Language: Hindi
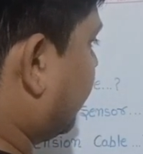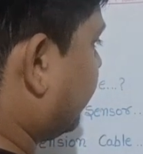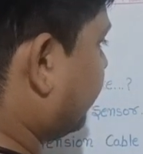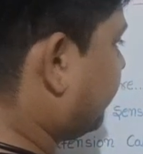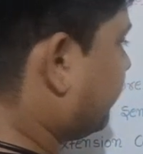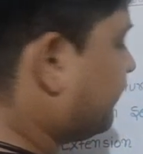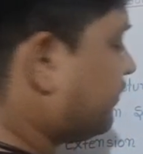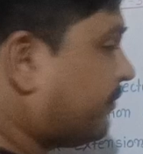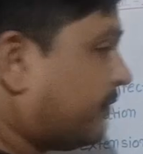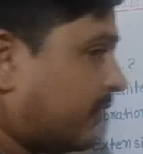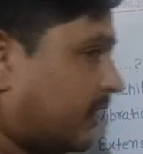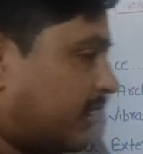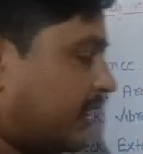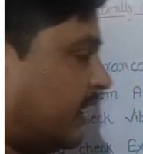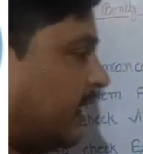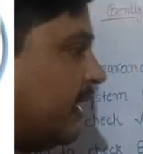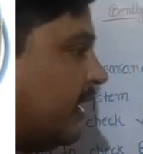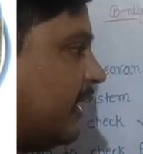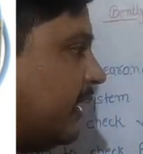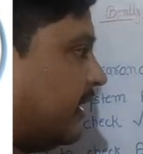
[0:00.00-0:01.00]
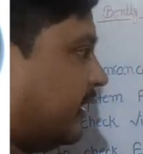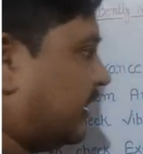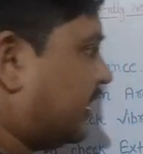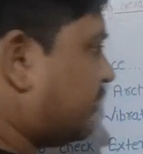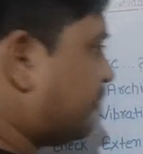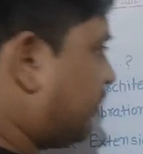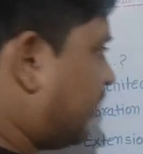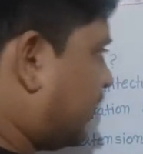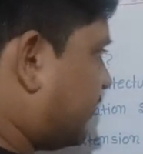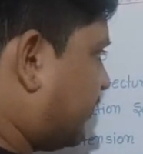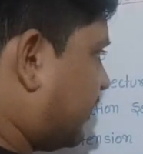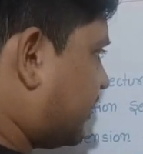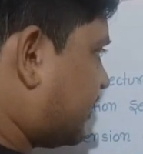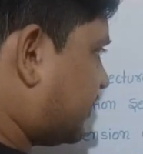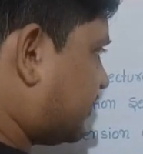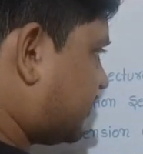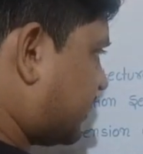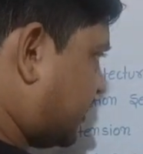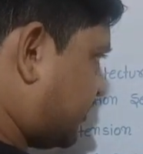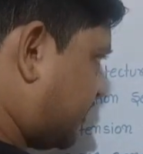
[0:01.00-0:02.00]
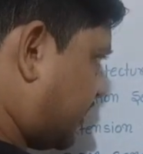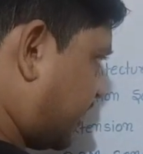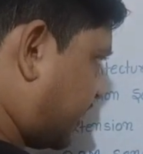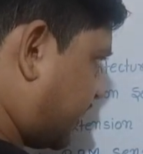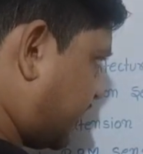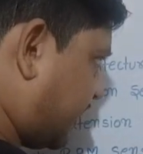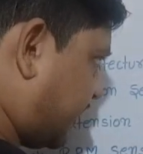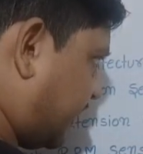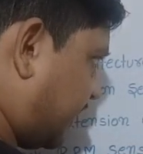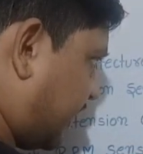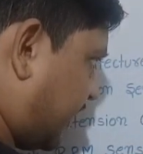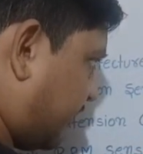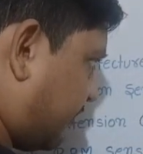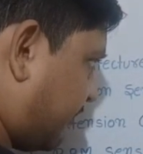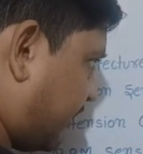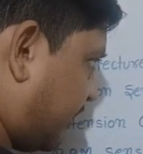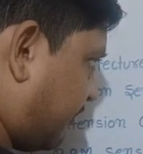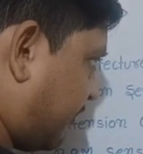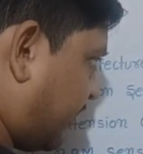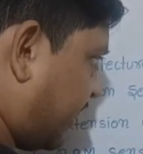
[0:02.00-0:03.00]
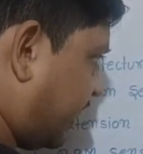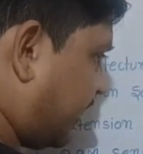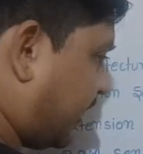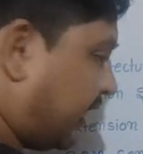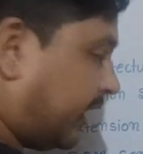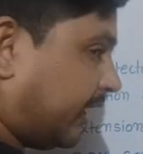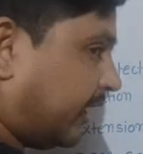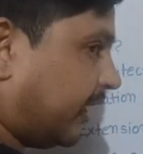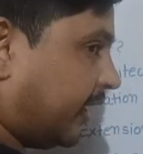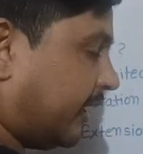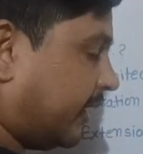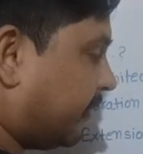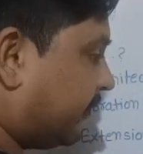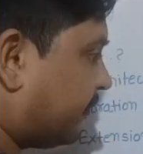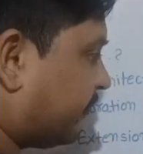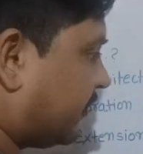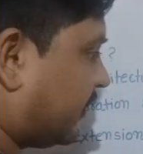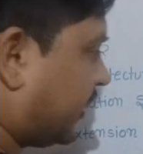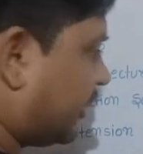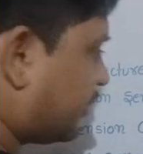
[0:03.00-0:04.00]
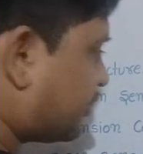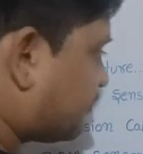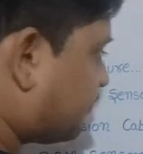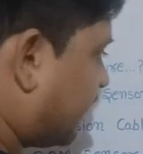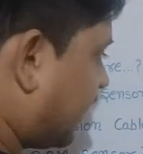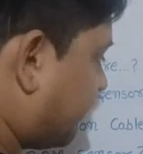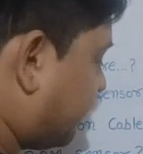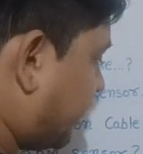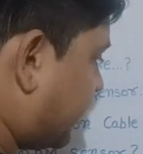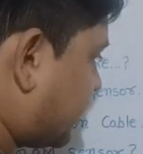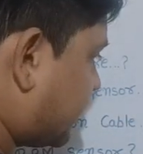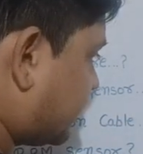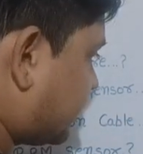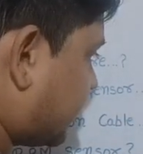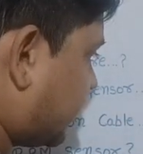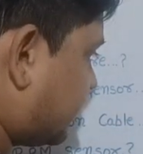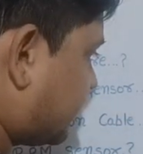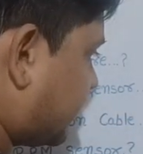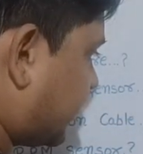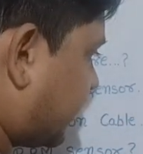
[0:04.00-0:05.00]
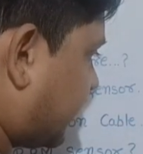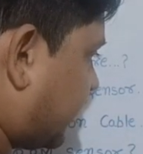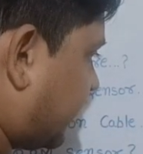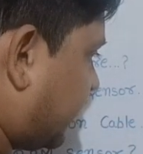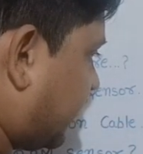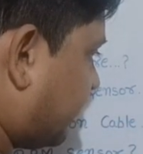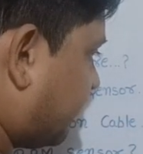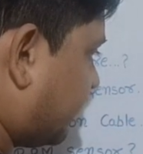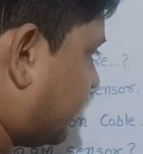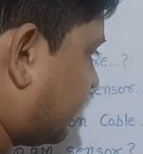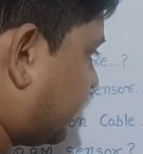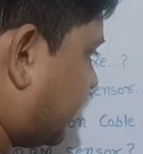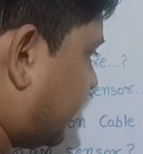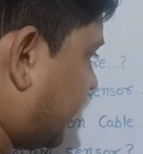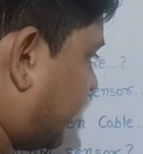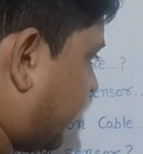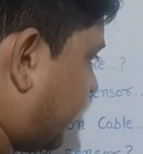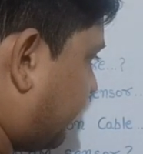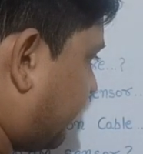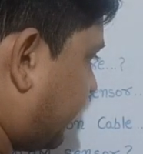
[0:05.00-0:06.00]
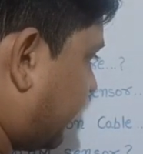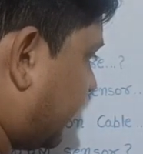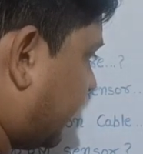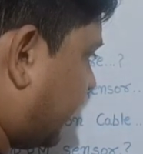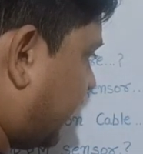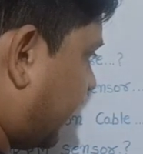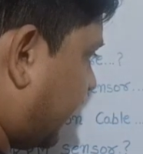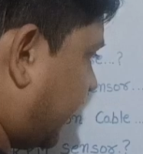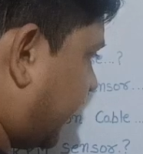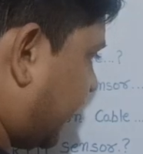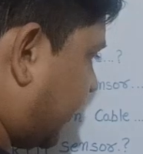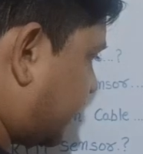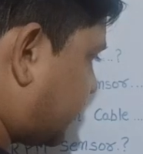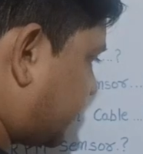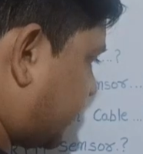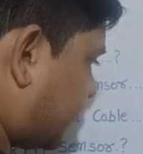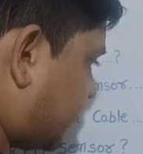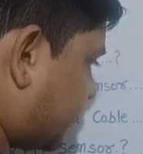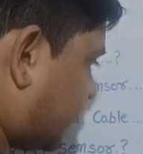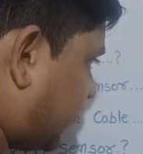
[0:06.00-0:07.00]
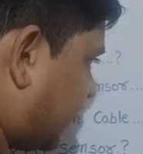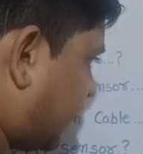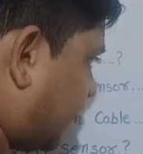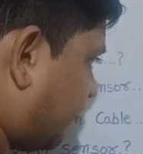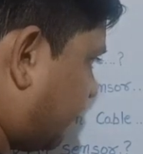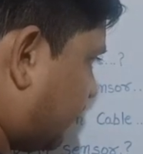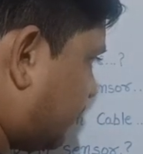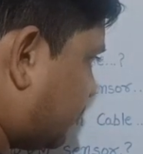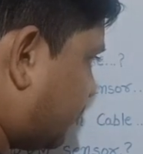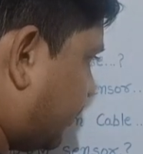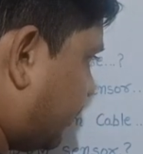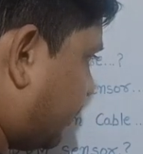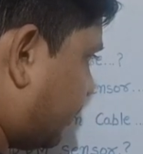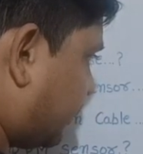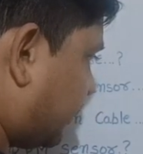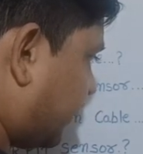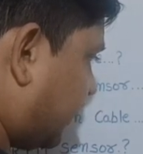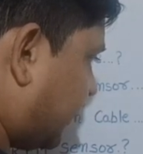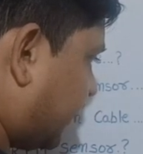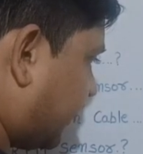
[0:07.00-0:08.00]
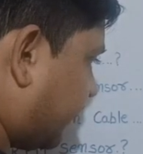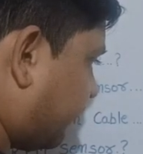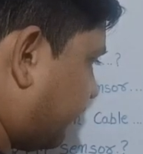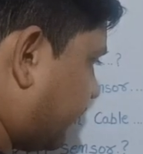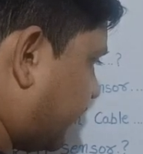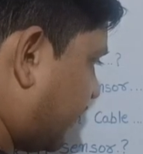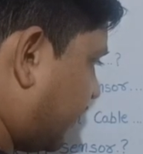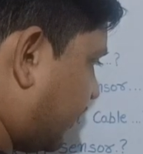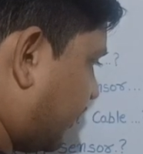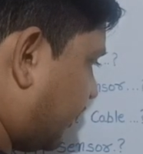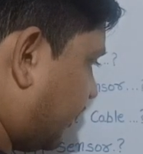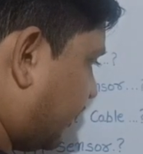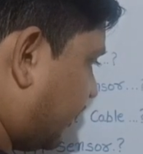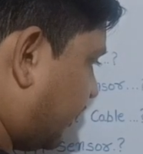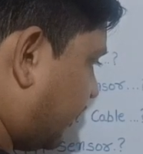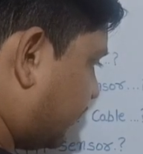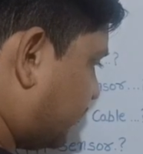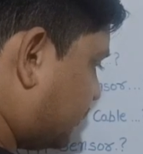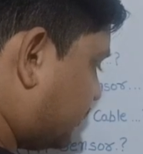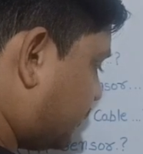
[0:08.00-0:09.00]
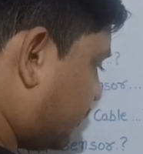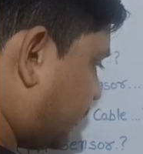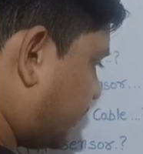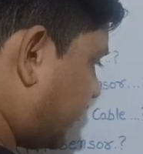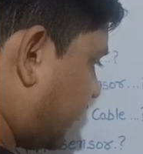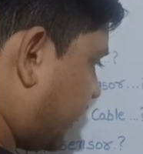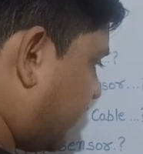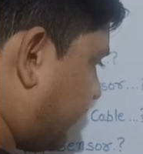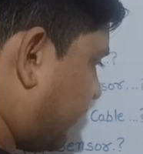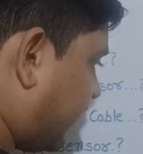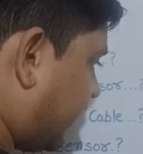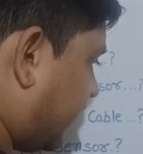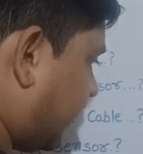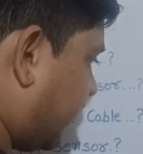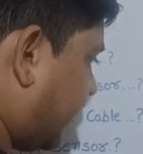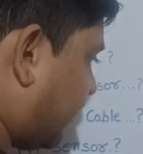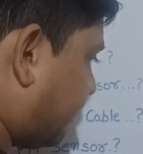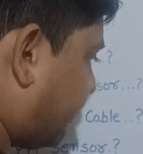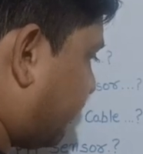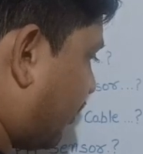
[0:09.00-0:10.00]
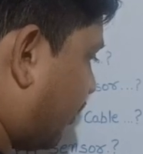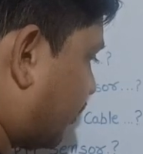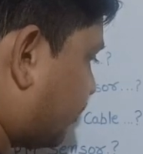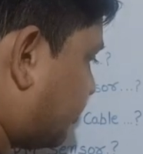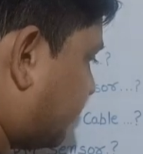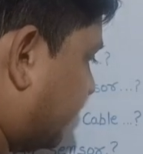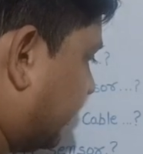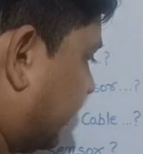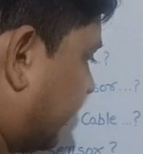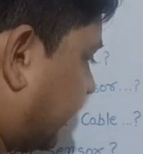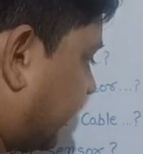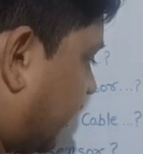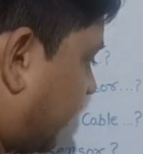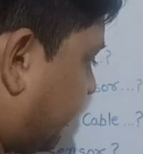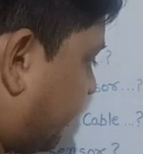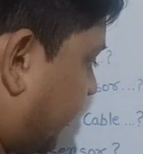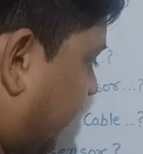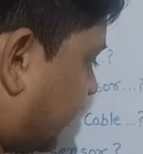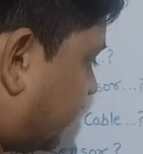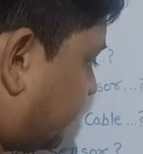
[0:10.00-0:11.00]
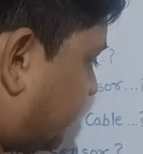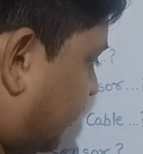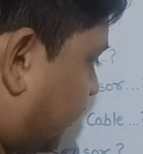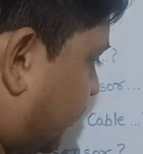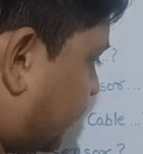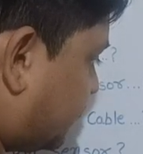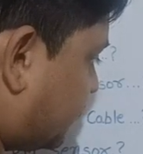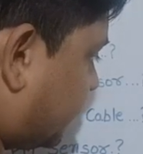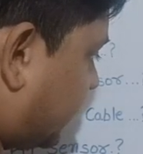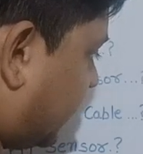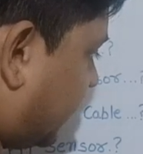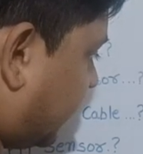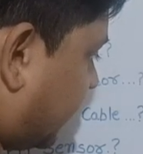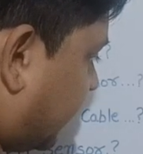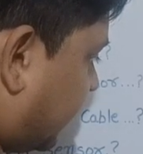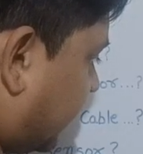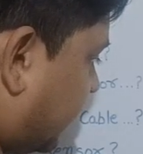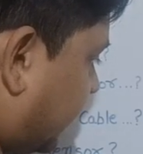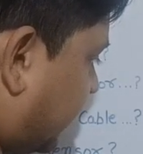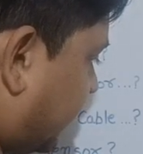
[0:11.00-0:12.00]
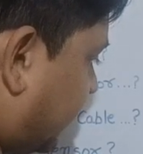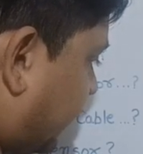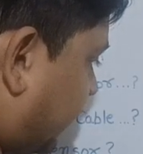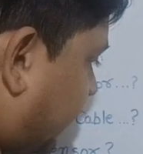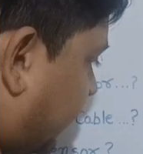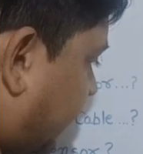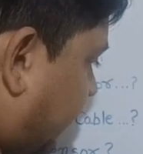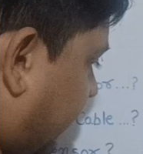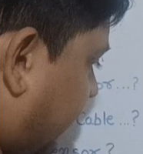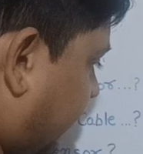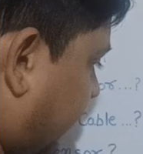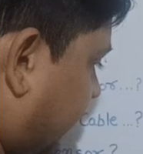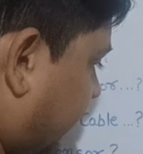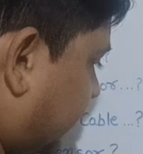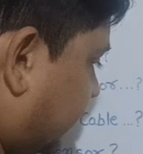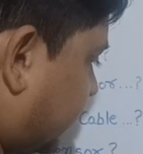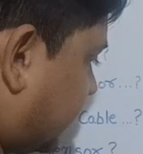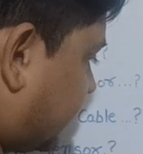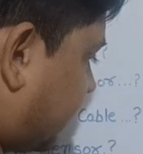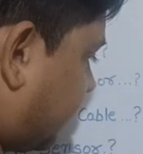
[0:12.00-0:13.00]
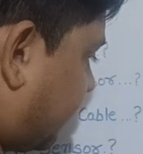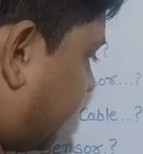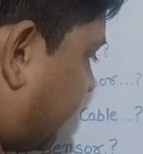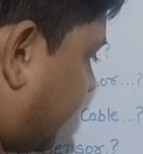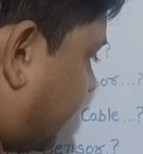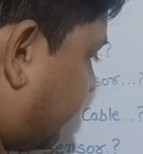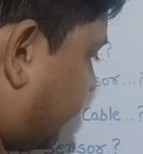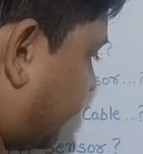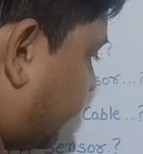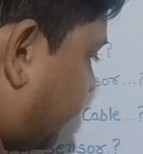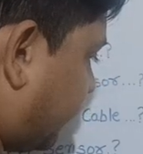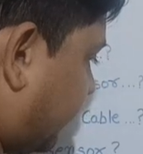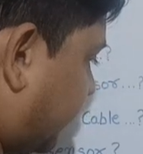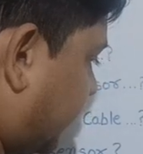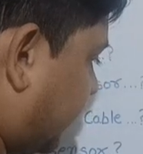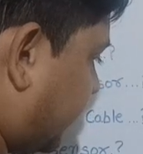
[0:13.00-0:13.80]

हुआ है ये वाइब्रेशन सेंसर की केबल हमारी आगे आई इस वाइब्रेशन सेंसर के केबल से यहाँ पर एक्सटेंशन केबल जुड़ी होती है जो कि हमारे एक प्रॉक्सीमीटर के पास पहुँचती है जैसा आप हमारे फोटो